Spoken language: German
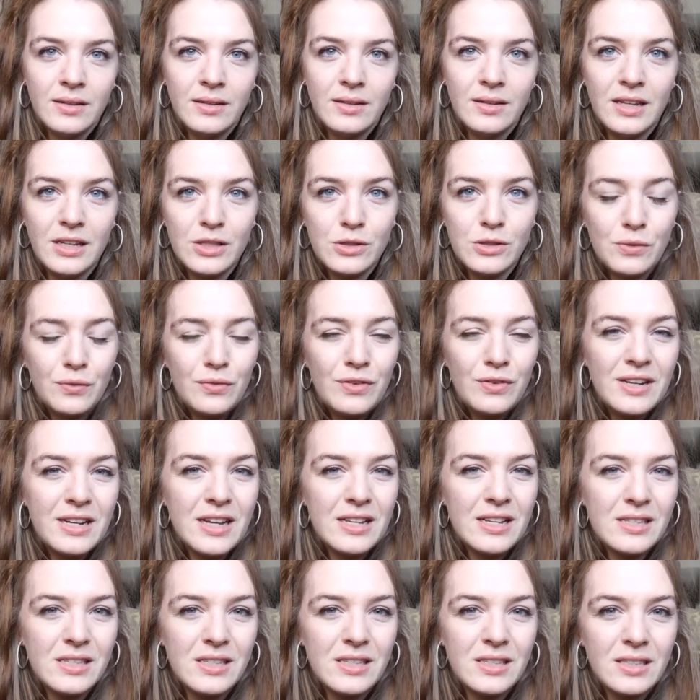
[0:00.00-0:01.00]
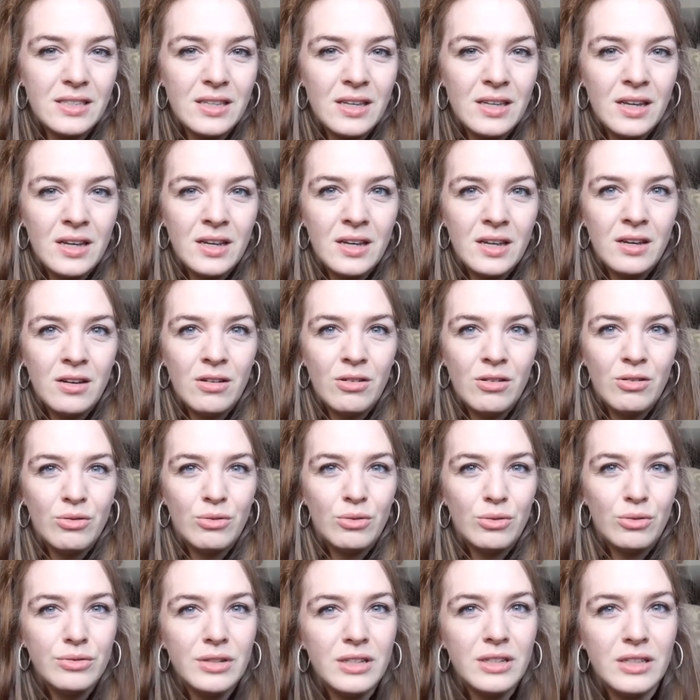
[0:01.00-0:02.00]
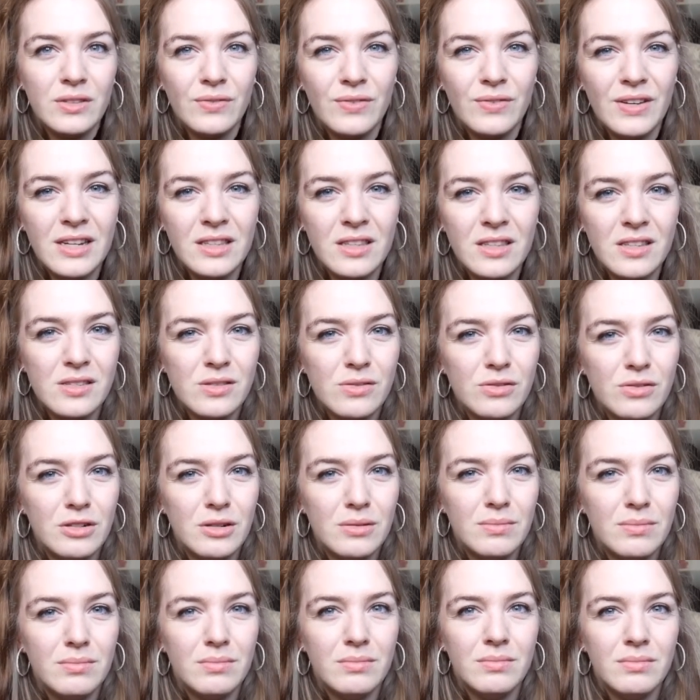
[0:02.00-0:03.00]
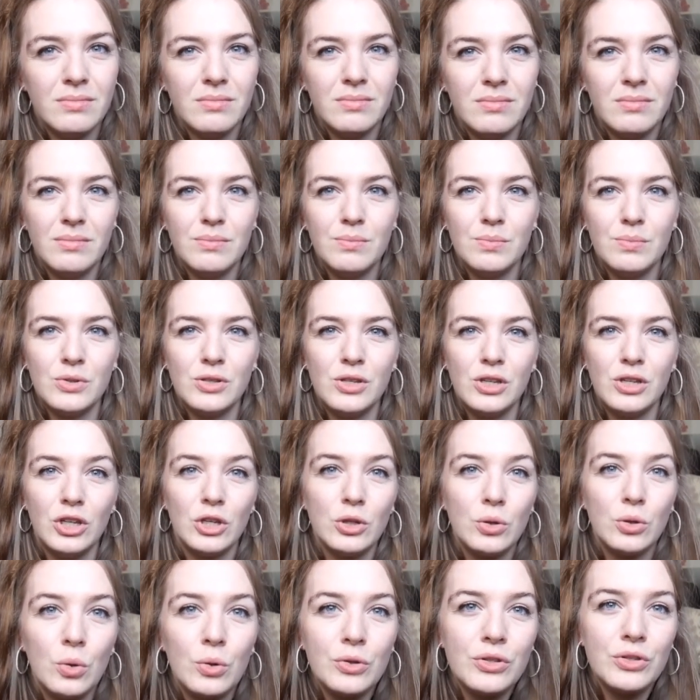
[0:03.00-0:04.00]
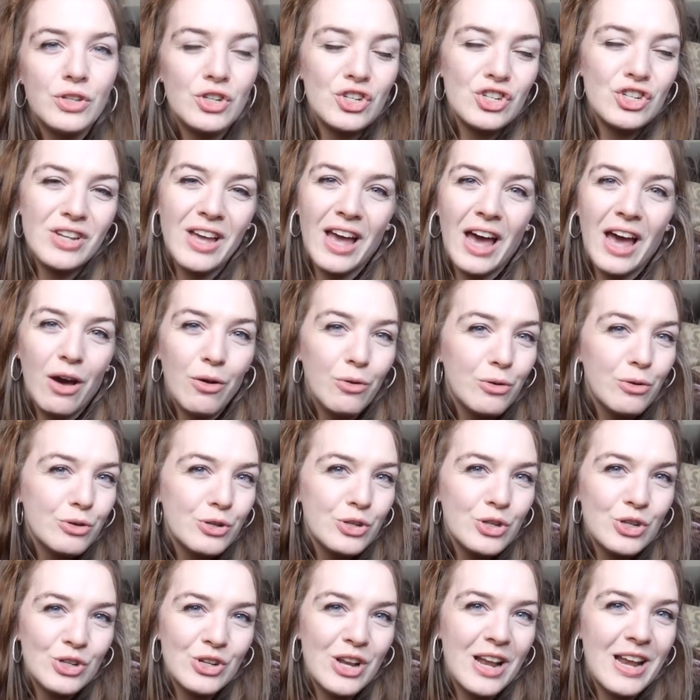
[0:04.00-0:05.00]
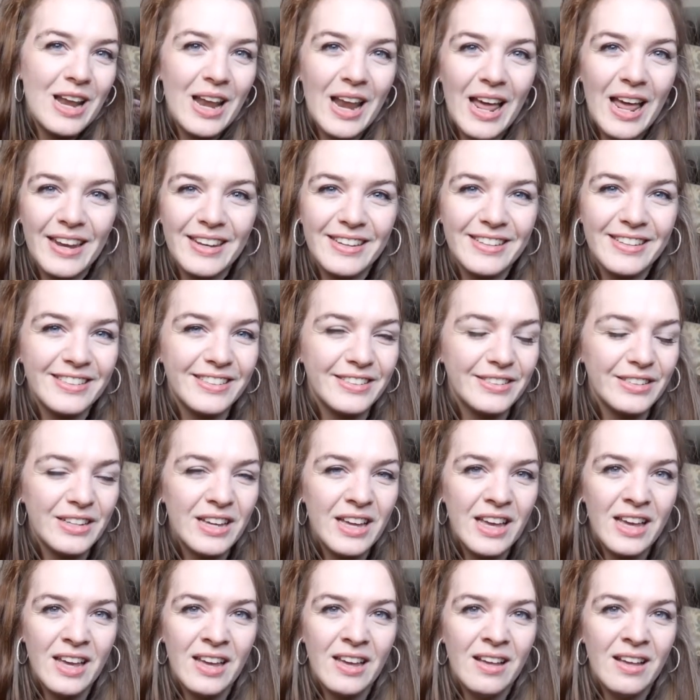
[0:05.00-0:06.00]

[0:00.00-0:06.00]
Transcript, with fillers: Nicht zu so viel, dass ich unentwegt in so einem psychotischen Rausch lande.